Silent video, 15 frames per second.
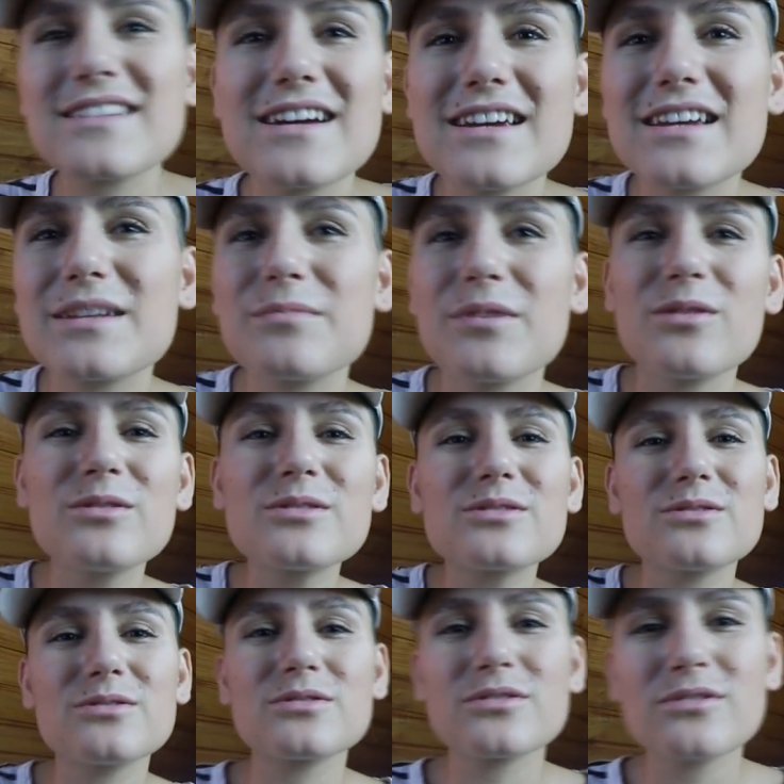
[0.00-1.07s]
sage ich mal,
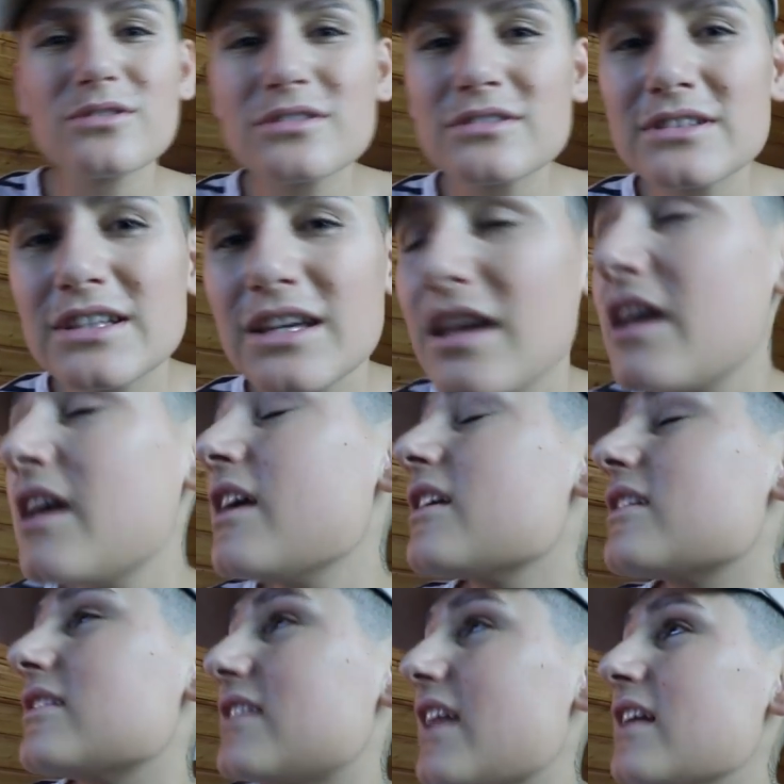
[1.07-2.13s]
und, und, und.
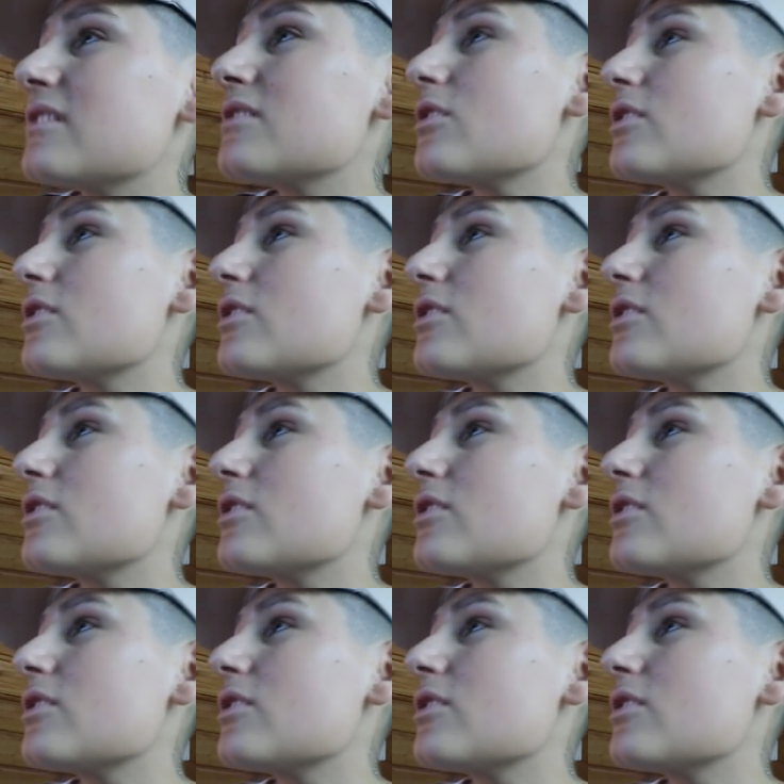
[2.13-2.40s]
Denn